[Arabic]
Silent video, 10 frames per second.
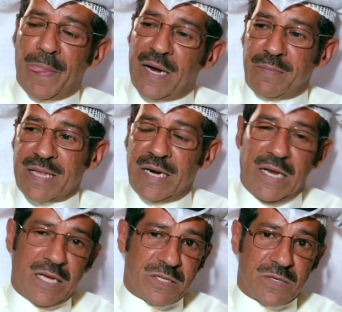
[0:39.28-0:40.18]
يعني مثلا
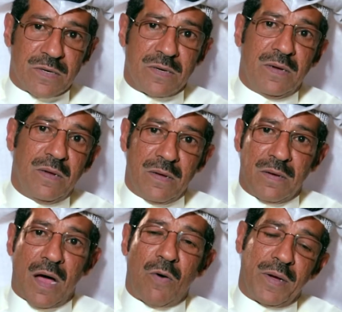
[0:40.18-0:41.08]
العصر
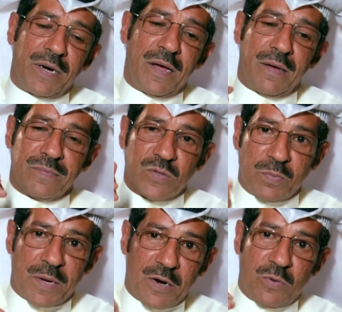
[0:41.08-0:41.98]
او ان
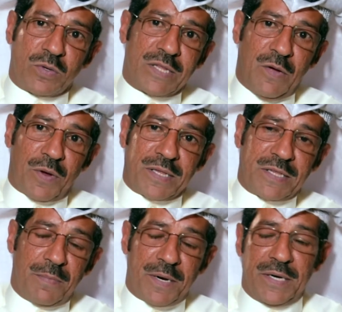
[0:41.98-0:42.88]
نتمرن ونطلع ورا
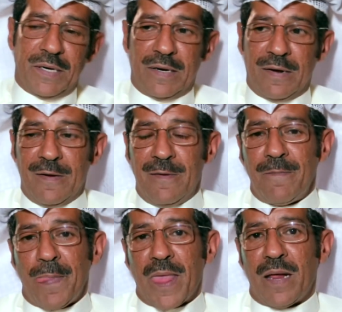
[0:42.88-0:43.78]
التمرين
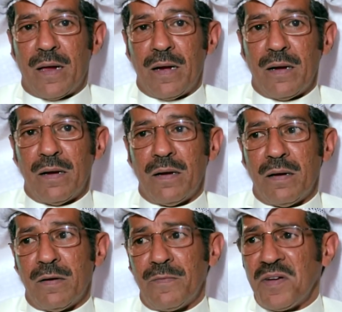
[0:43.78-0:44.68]

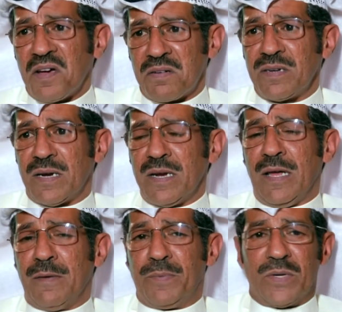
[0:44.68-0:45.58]
آه، فكنا
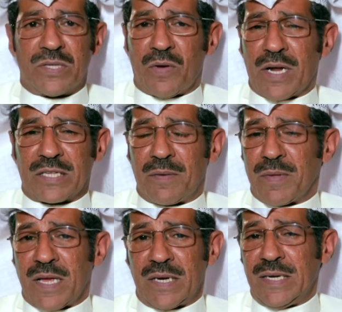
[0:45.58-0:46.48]
نلعب دورات
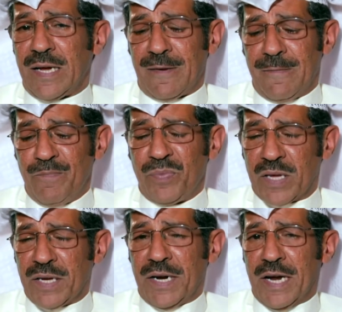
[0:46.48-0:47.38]
رمضانيه
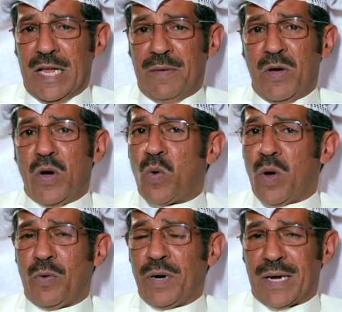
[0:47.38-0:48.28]
كنا نلعب
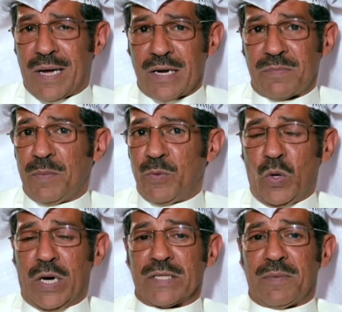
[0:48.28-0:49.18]
ولو انها كانت
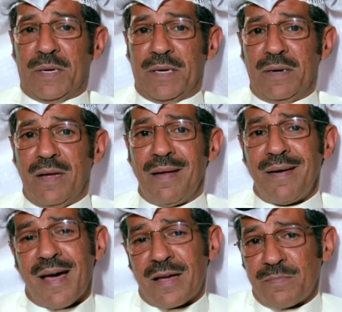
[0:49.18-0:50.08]
ممنوعه طبعا
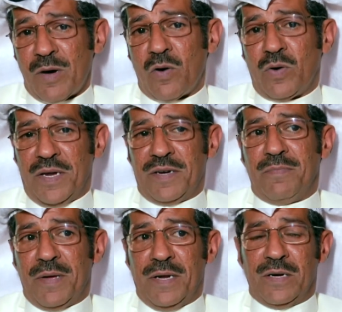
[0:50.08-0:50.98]
لكن ما هو يعني
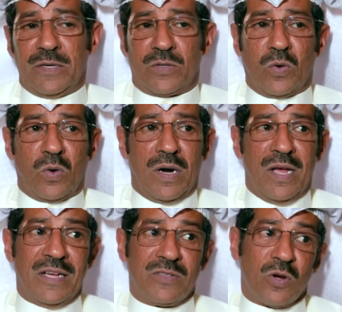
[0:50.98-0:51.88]
المنع اللي تقول
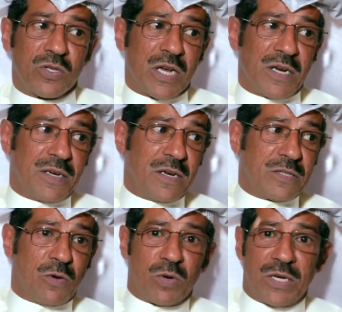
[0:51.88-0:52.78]
توصل ان
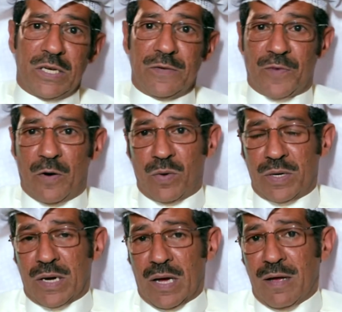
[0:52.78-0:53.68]
التوقيف او
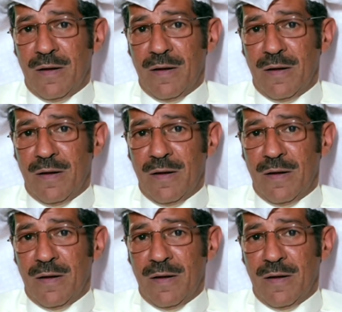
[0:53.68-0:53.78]
ان